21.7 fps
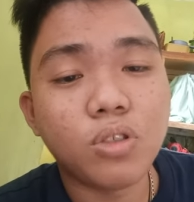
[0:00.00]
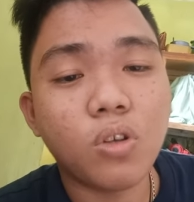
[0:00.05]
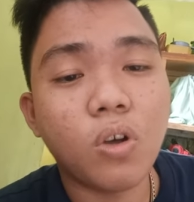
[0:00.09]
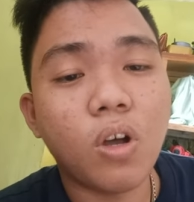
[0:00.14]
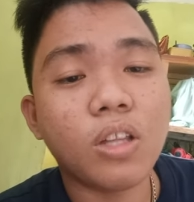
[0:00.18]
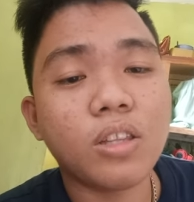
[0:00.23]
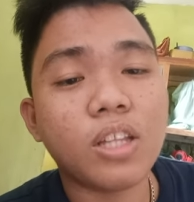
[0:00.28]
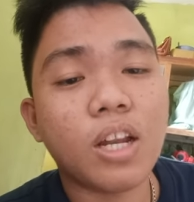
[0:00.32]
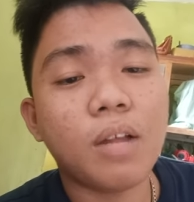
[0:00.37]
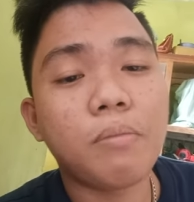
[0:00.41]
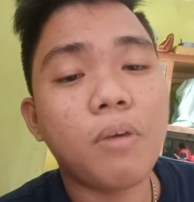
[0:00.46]
So
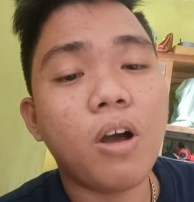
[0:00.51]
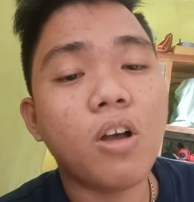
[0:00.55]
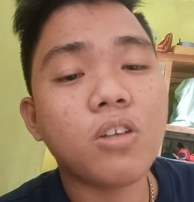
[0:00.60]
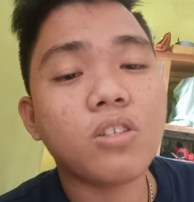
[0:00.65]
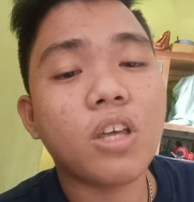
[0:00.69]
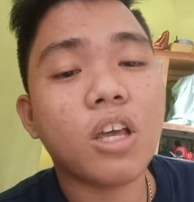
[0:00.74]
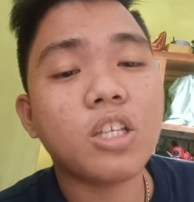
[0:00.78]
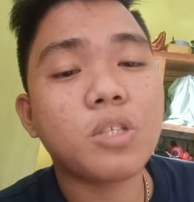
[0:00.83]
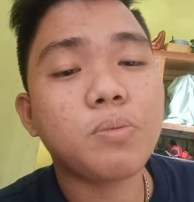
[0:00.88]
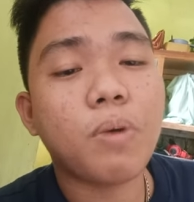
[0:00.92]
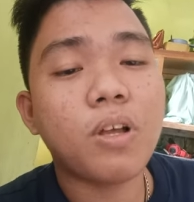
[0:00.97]
ang trabaho
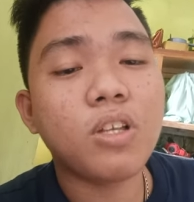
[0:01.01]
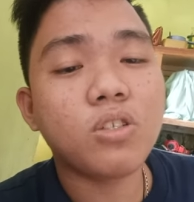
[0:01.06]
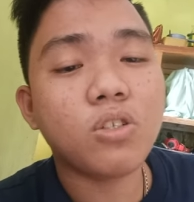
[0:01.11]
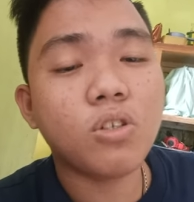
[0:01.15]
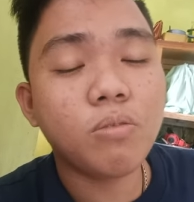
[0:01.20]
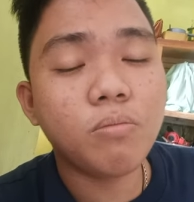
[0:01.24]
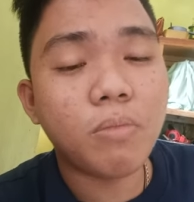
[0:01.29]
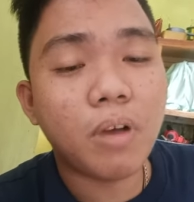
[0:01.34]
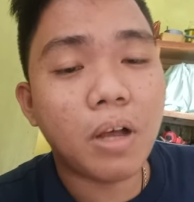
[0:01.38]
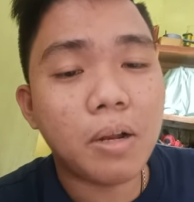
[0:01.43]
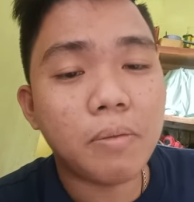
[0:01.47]
sa
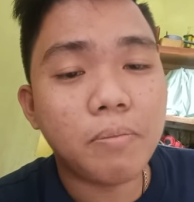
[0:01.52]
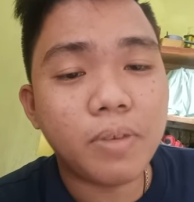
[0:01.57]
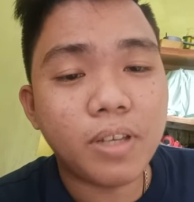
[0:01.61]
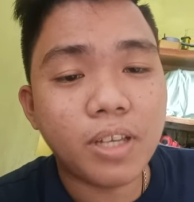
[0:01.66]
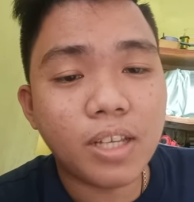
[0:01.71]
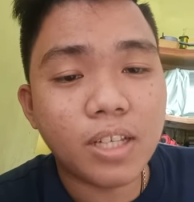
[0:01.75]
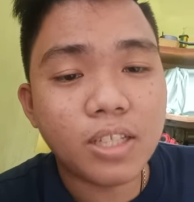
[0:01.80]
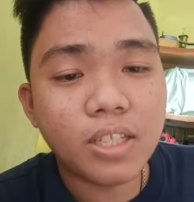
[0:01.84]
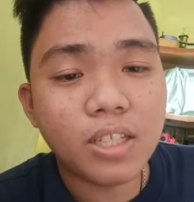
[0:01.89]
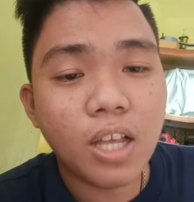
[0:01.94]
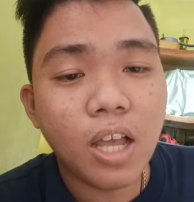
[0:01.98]
expansion valve
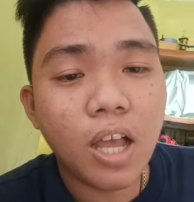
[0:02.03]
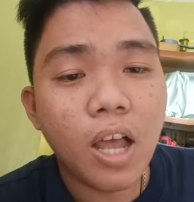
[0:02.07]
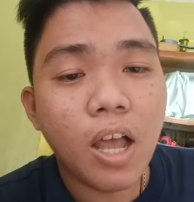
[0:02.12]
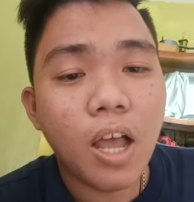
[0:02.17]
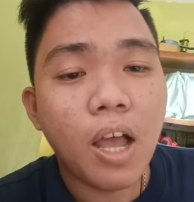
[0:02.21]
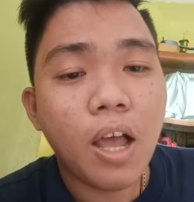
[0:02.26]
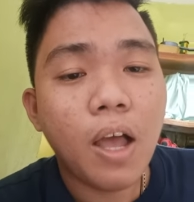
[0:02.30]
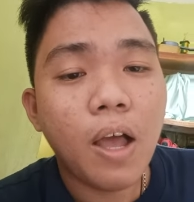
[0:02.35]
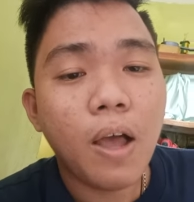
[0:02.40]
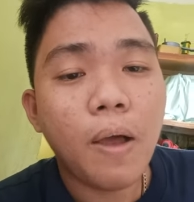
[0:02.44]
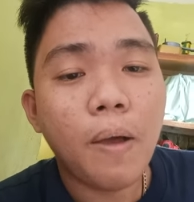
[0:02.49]
is
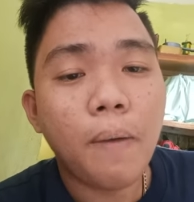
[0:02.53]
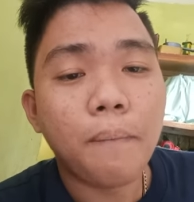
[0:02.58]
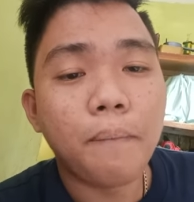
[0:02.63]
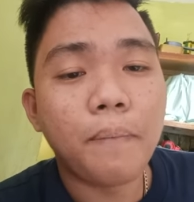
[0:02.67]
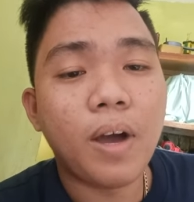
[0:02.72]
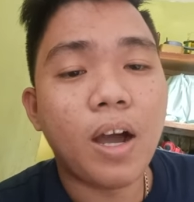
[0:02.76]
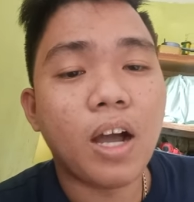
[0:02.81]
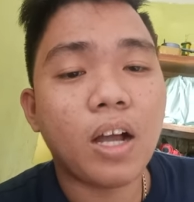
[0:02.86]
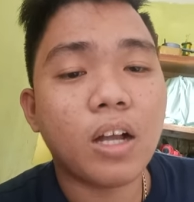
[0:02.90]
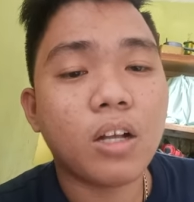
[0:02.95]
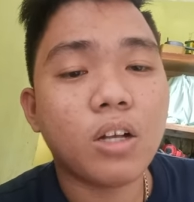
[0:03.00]

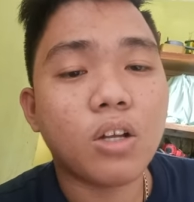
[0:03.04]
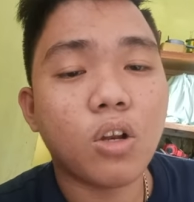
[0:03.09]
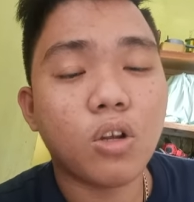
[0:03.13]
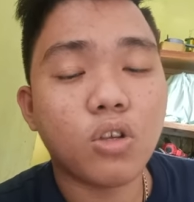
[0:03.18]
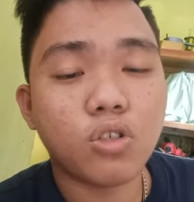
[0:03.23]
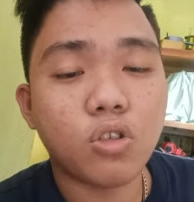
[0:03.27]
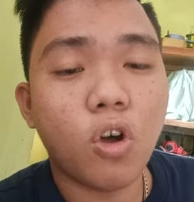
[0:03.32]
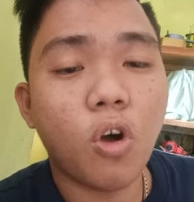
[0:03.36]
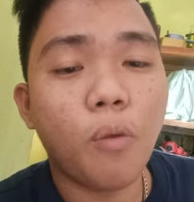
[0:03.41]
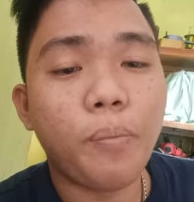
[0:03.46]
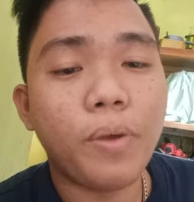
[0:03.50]
mag
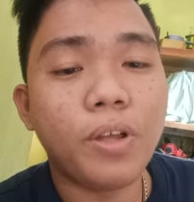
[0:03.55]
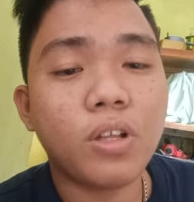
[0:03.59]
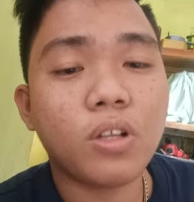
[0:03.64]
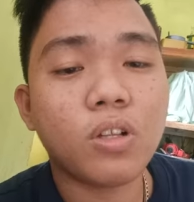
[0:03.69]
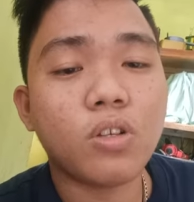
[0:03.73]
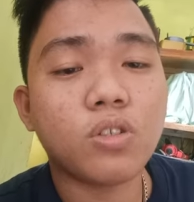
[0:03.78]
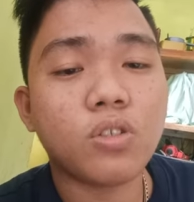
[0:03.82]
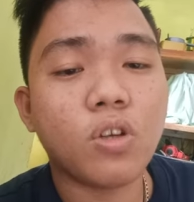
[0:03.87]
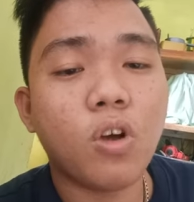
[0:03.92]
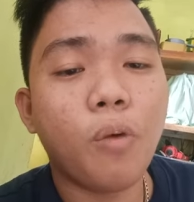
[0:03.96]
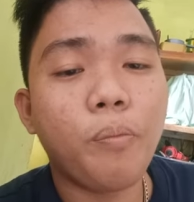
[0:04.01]
close open
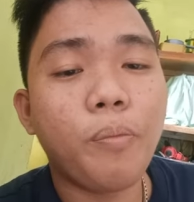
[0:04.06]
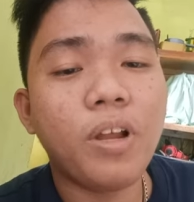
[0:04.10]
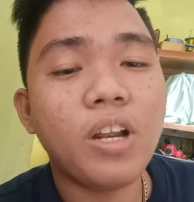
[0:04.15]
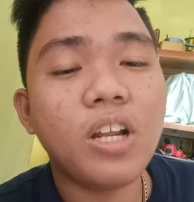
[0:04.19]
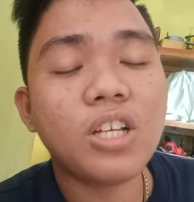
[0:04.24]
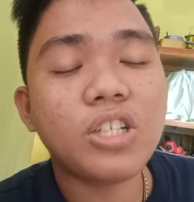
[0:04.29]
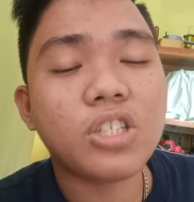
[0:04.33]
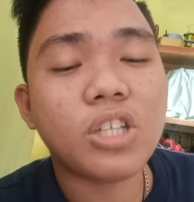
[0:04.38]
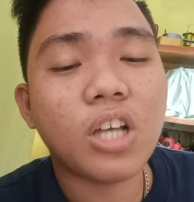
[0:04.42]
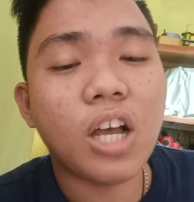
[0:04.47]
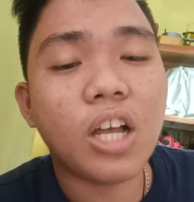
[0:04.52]
close open
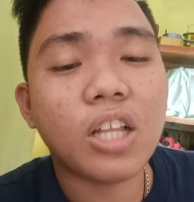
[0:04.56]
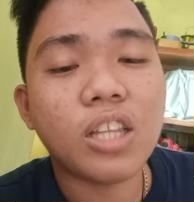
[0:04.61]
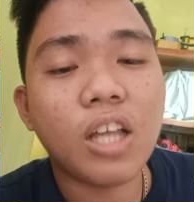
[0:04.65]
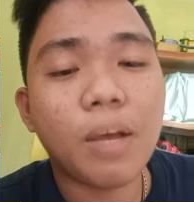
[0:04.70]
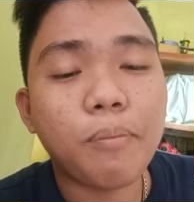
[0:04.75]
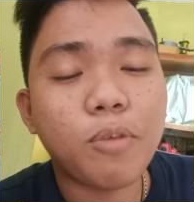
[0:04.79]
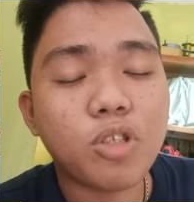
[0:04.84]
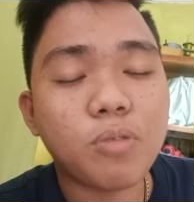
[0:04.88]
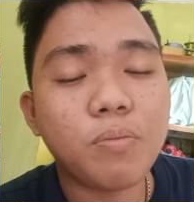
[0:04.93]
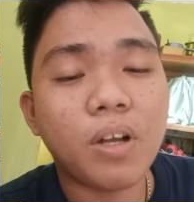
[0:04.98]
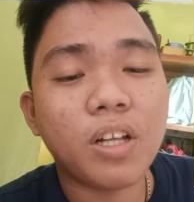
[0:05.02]
na siya
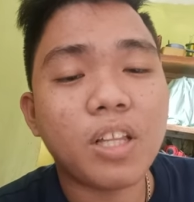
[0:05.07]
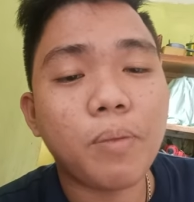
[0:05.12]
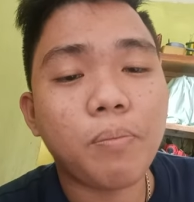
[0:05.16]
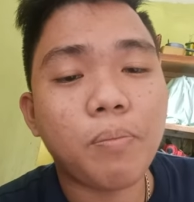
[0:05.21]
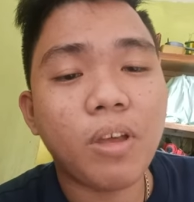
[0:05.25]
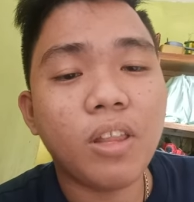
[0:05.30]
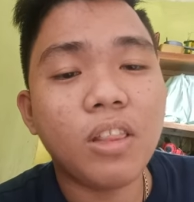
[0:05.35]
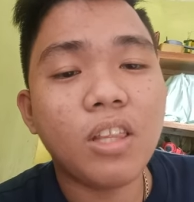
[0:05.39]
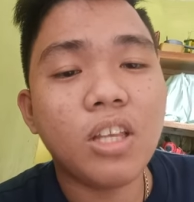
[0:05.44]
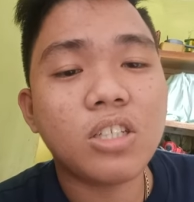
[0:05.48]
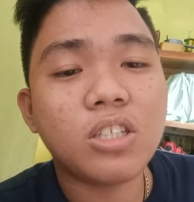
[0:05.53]
tapos
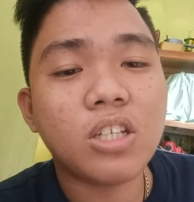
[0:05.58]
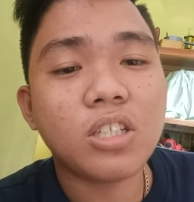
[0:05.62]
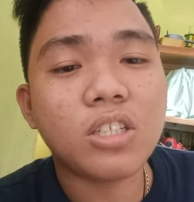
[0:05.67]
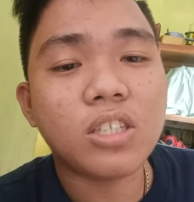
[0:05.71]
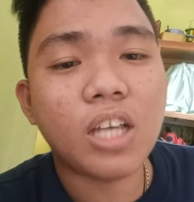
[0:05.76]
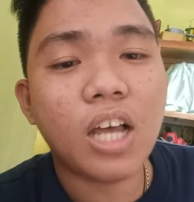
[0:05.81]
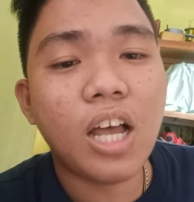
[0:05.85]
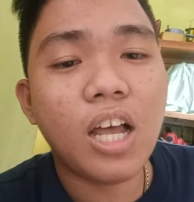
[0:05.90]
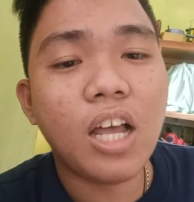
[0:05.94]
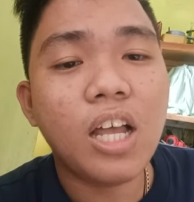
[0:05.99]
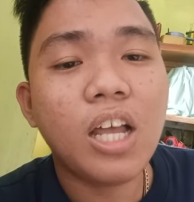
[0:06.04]
magdepende siya
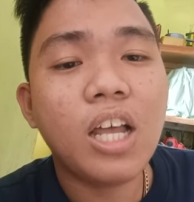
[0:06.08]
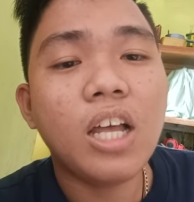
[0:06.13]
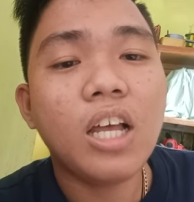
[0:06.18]
sa